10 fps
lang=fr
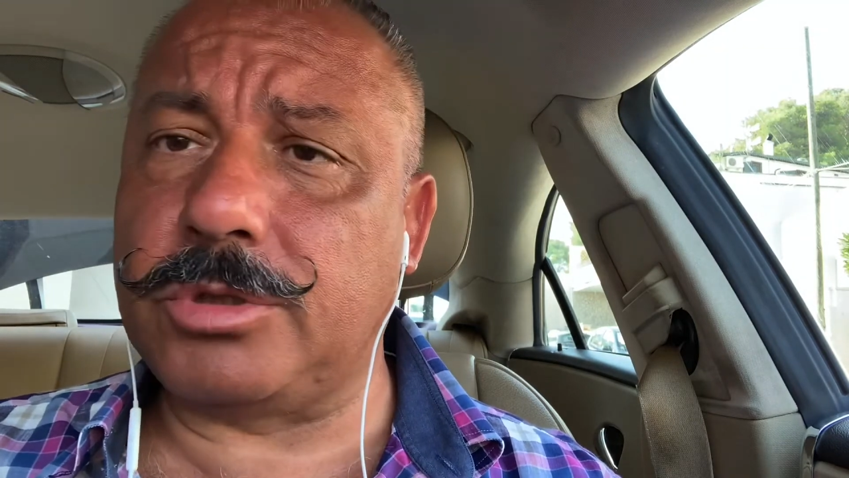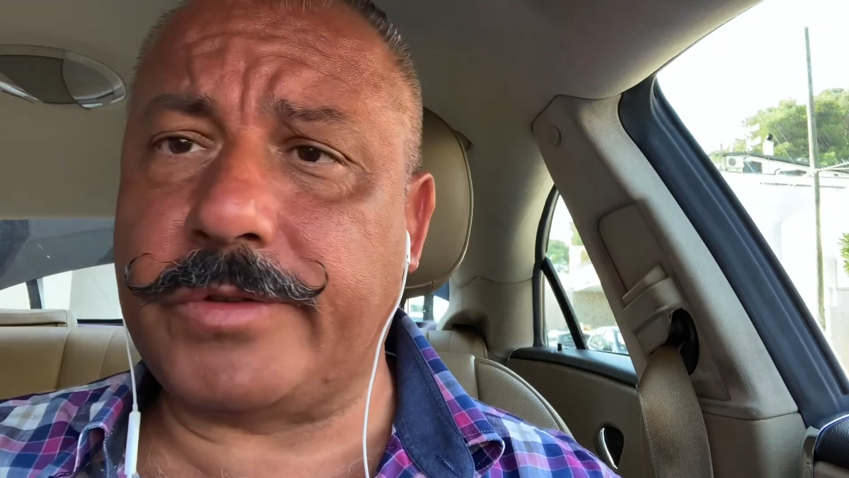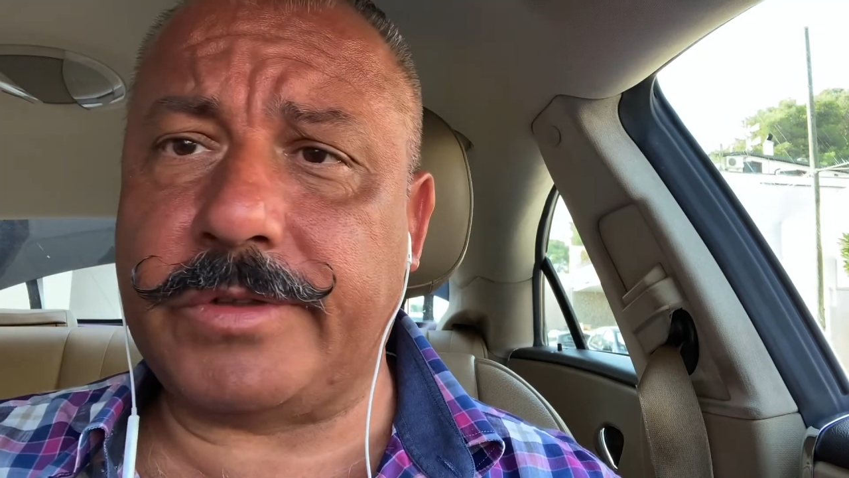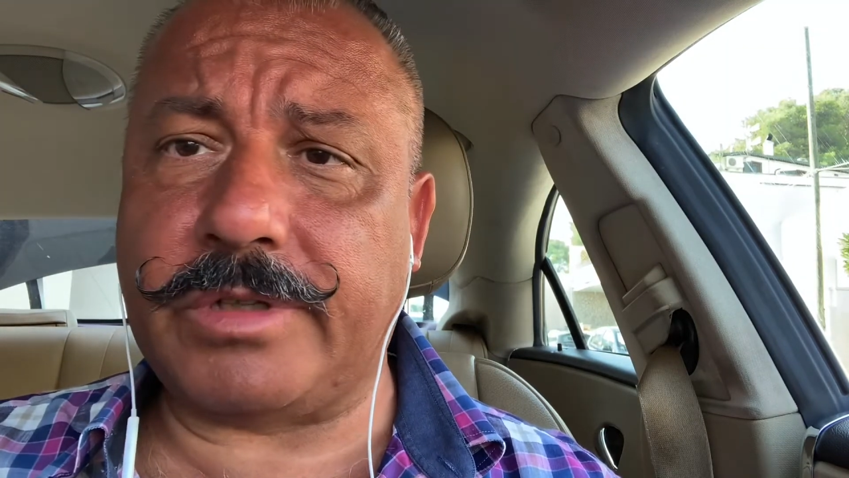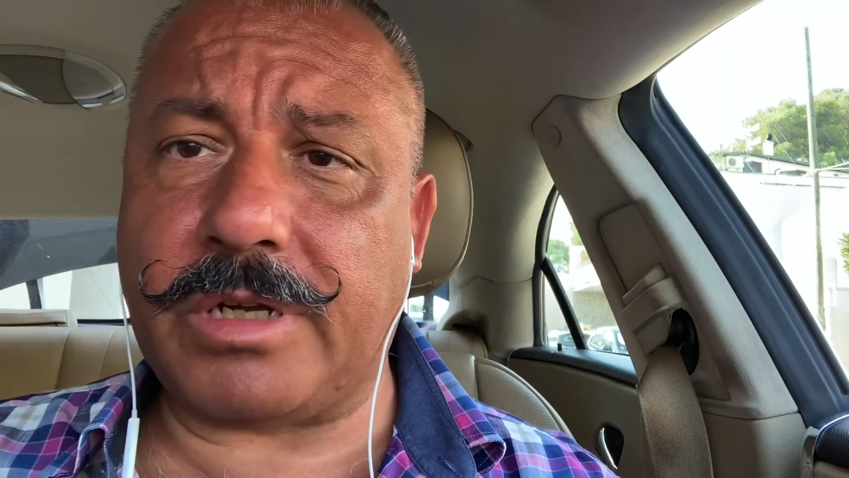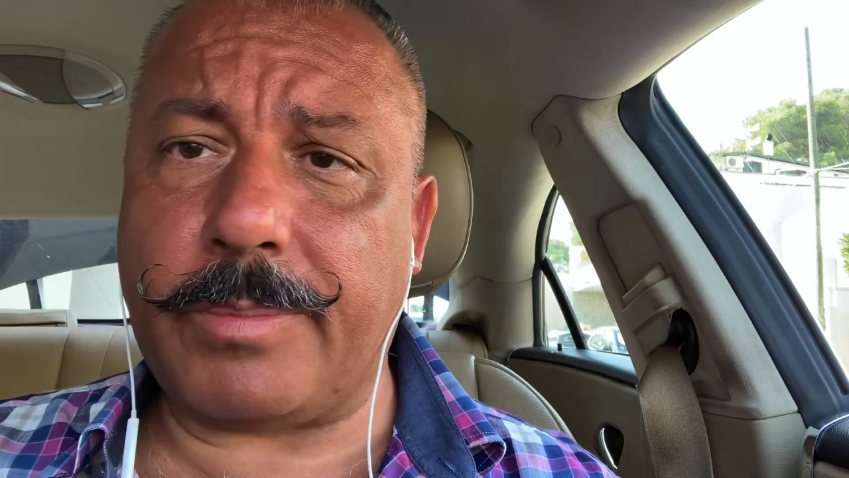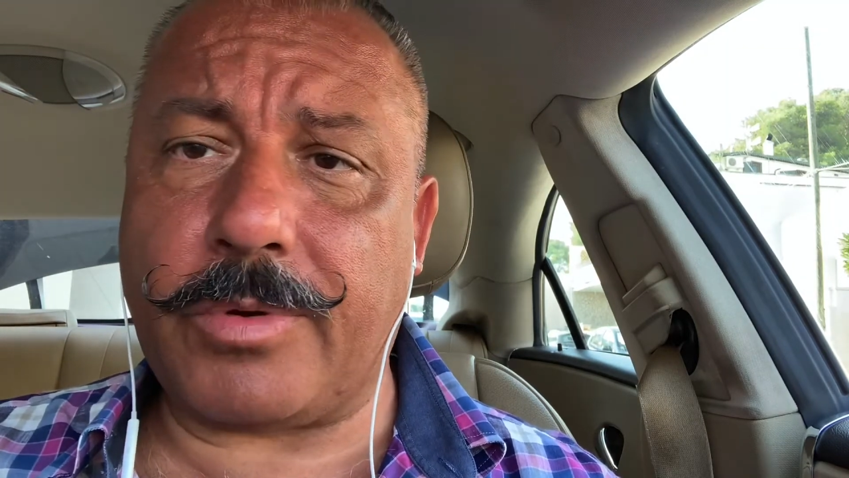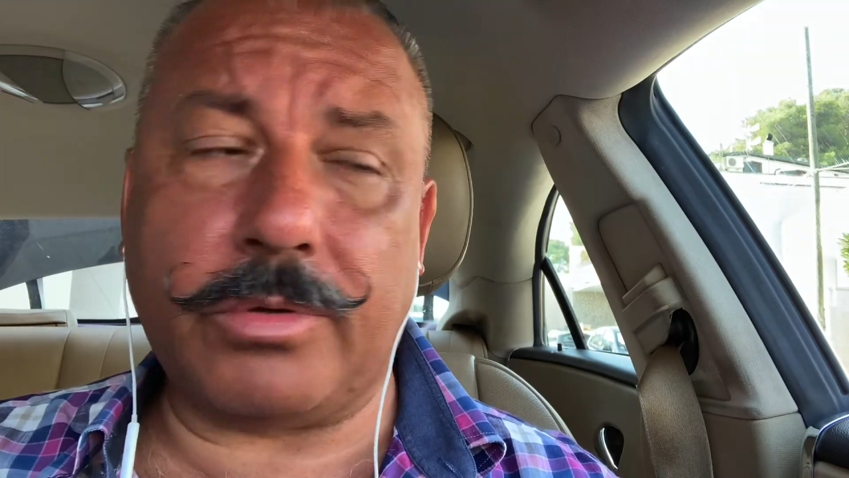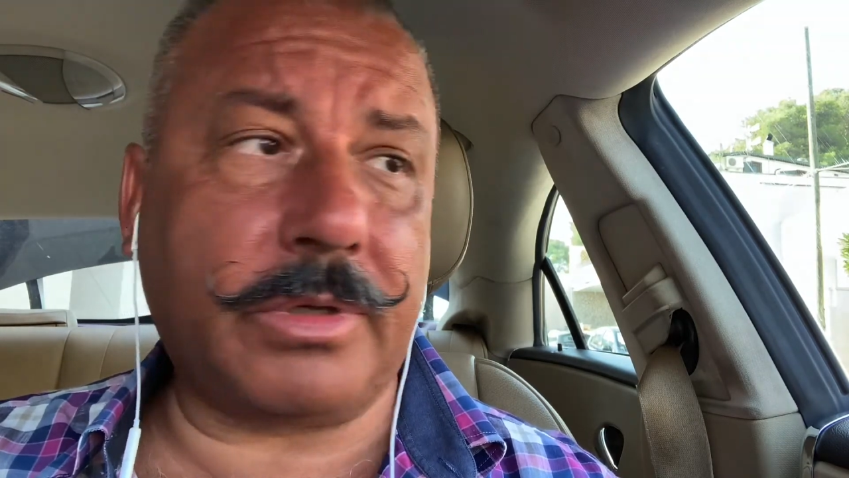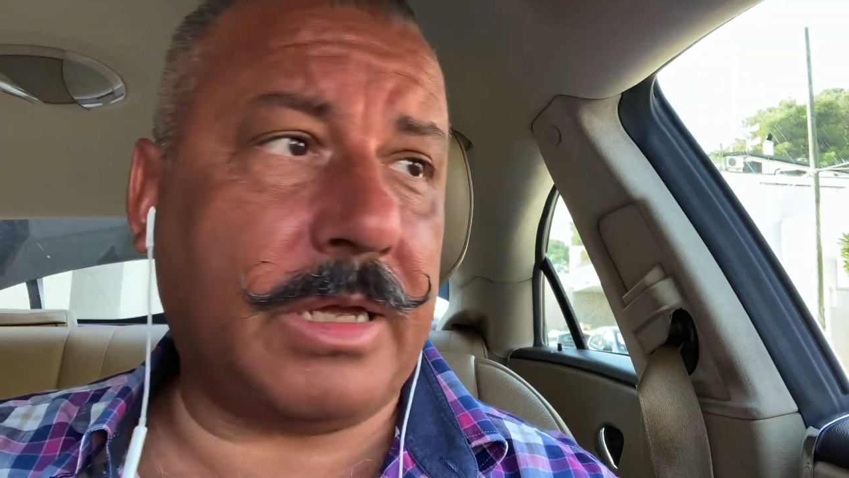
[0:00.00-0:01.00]
je vais te
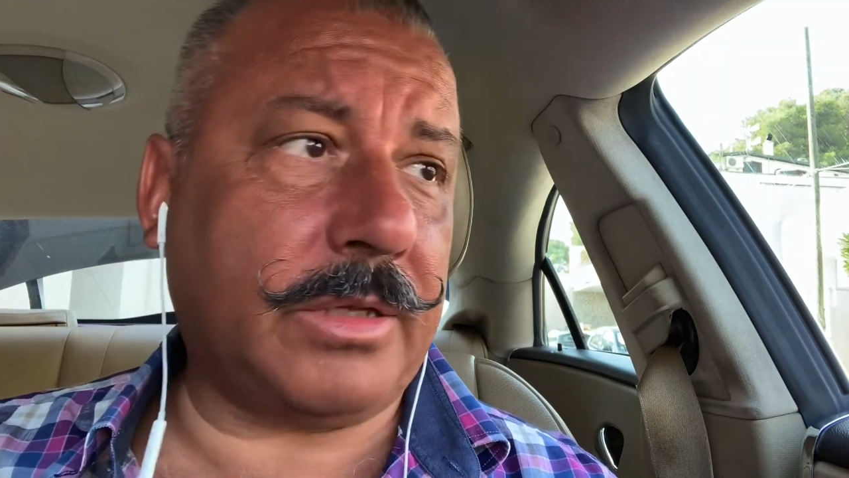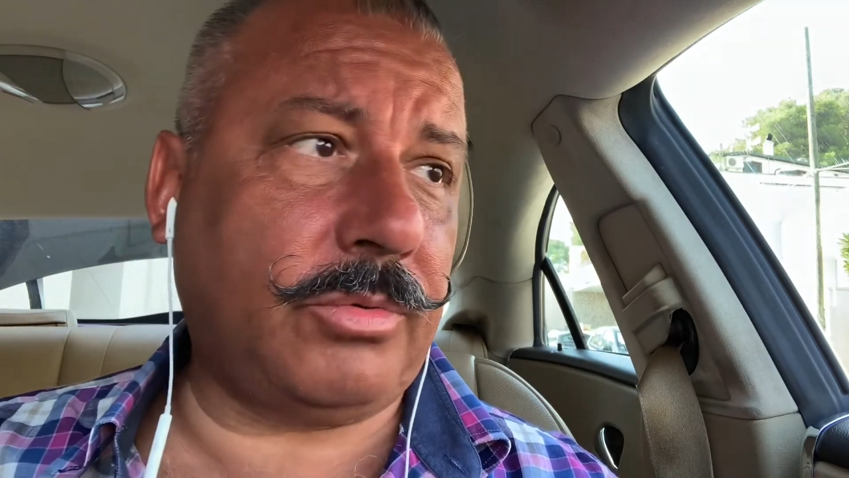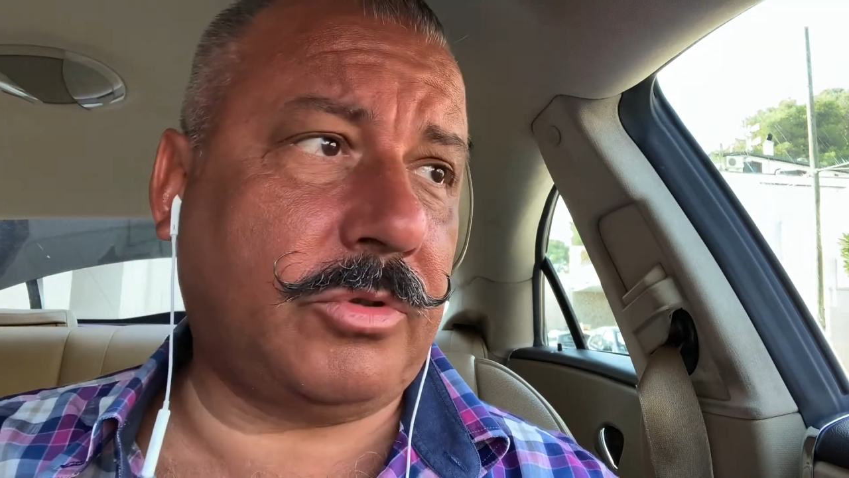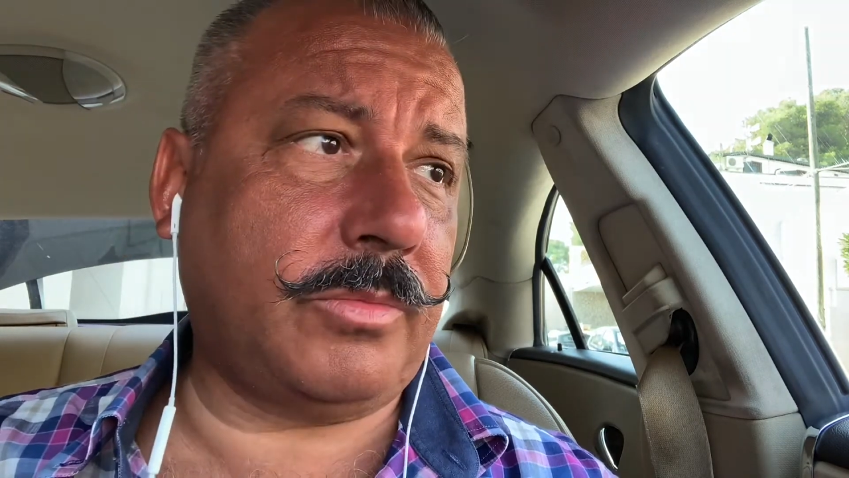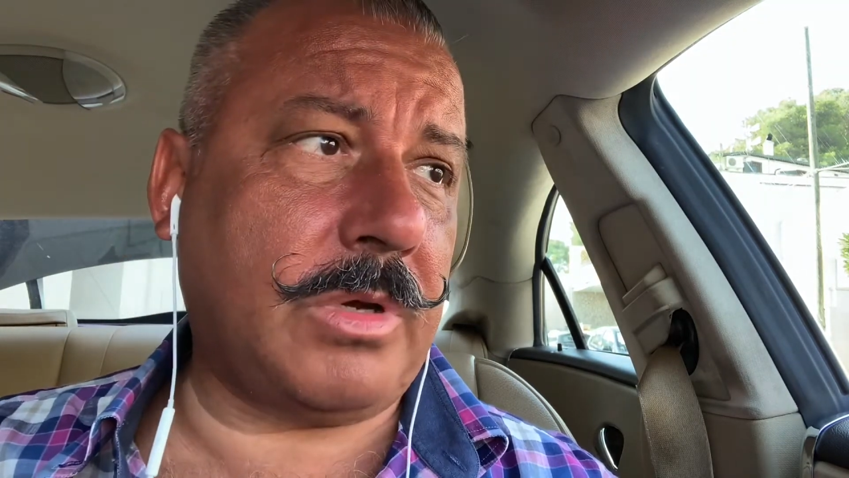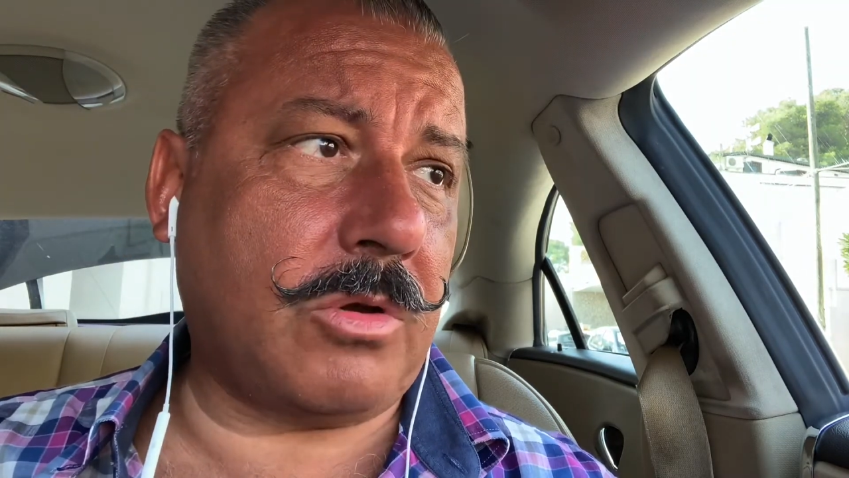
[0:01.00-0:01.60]
répondre gratuitement,